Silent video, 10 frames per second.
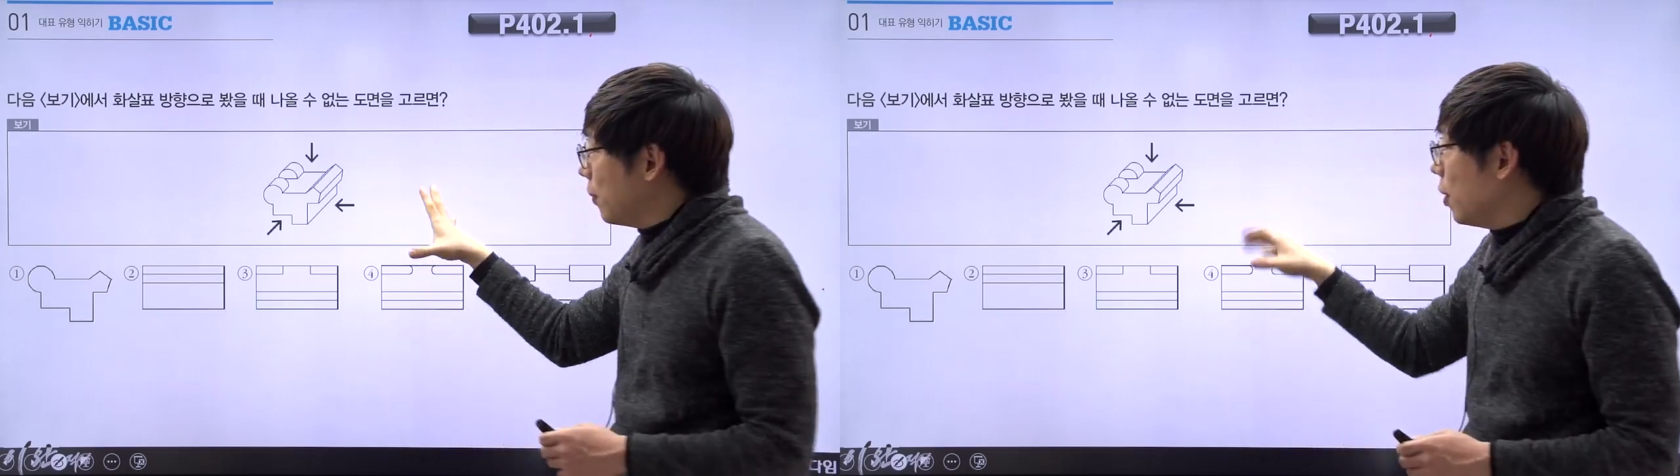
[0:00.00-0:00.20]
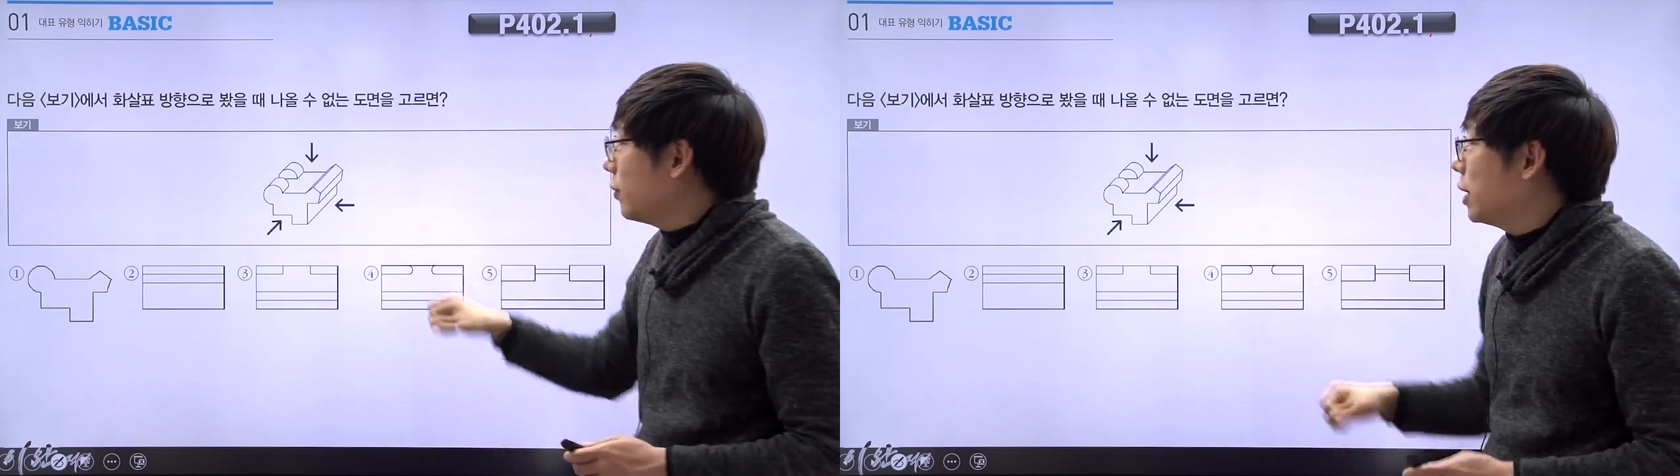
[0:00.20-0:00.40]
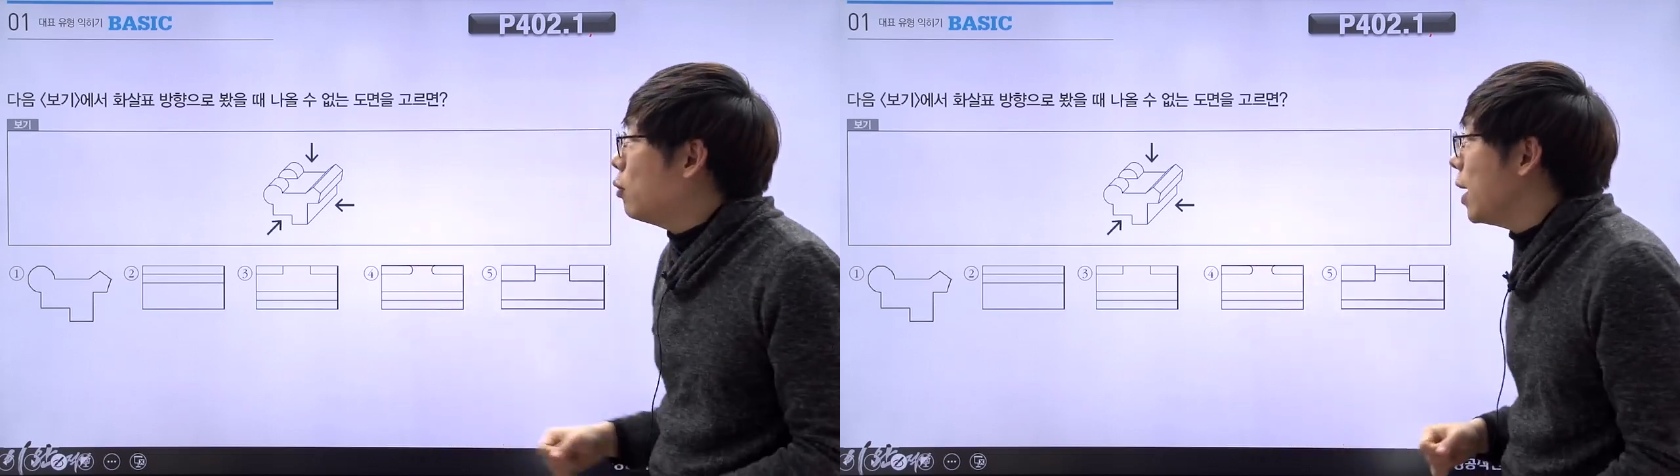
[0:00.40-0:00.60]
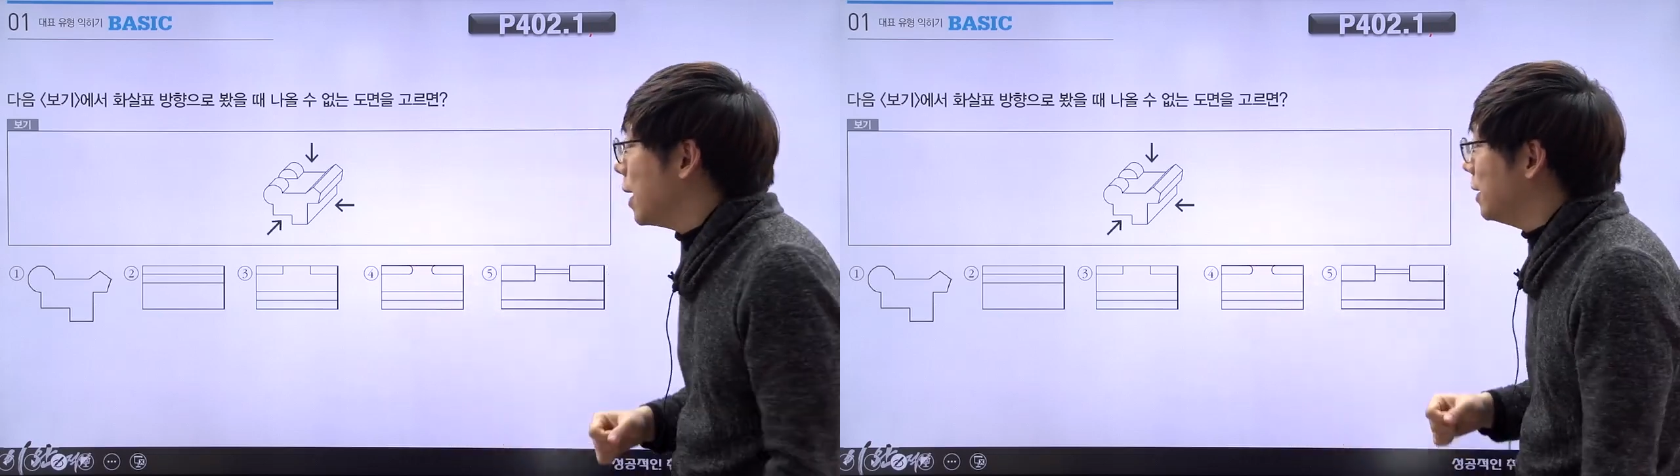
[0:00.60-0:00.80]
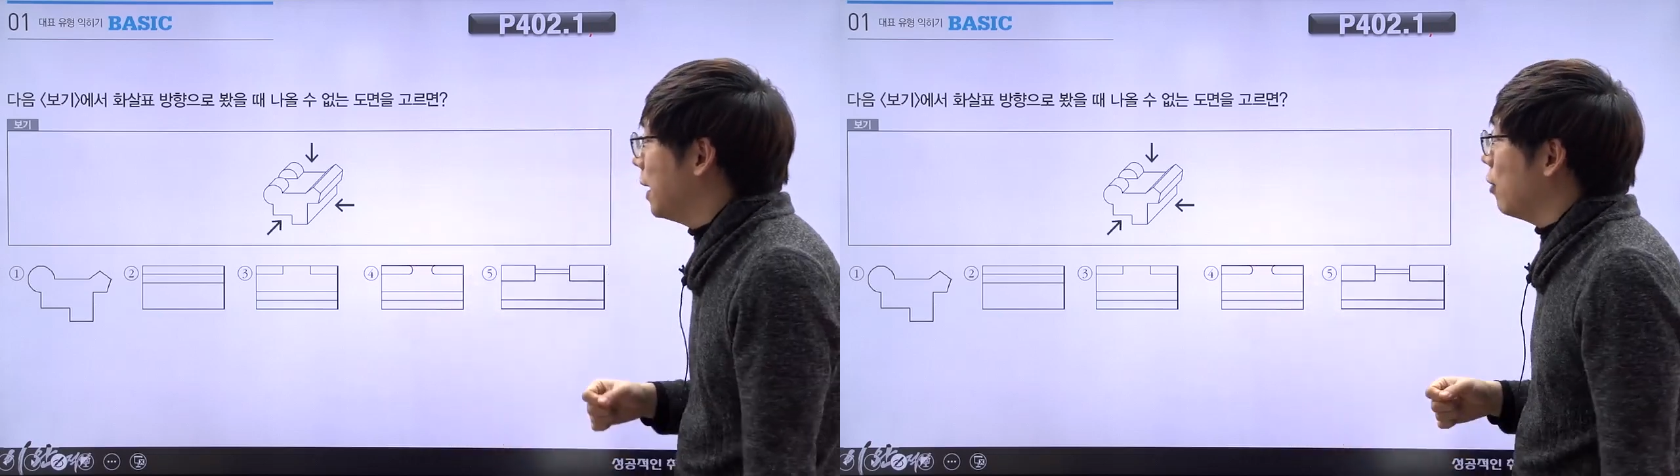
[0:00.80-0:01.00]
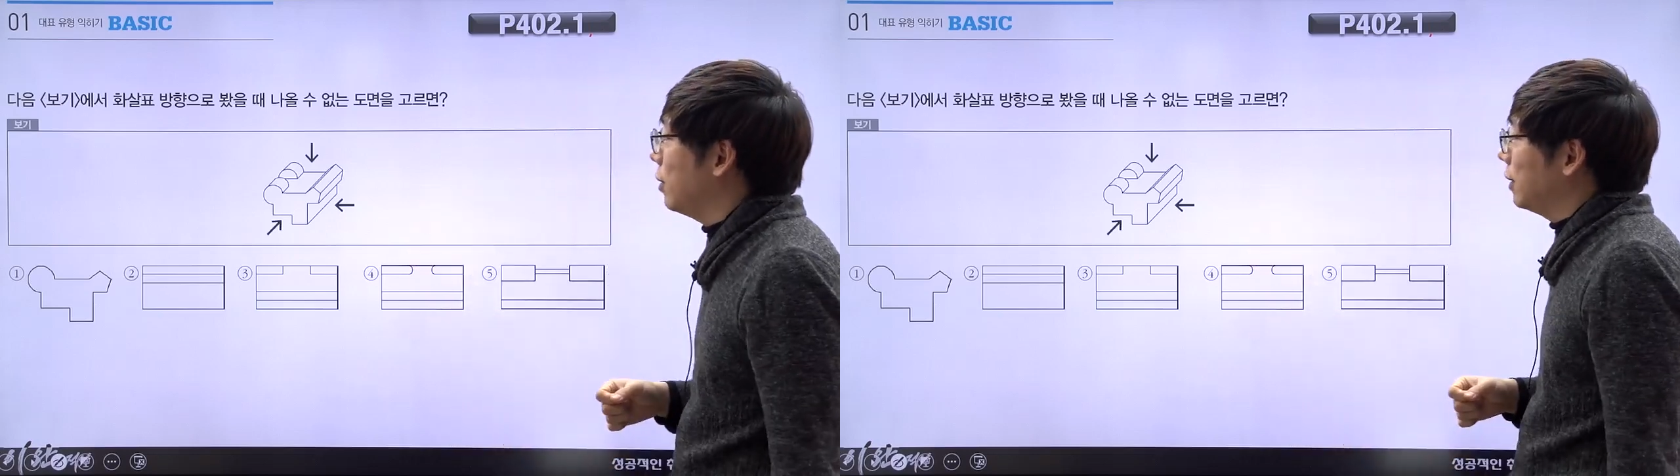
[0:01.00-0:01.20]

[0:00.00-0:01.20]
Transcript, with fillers: 되면 이와 같이 되어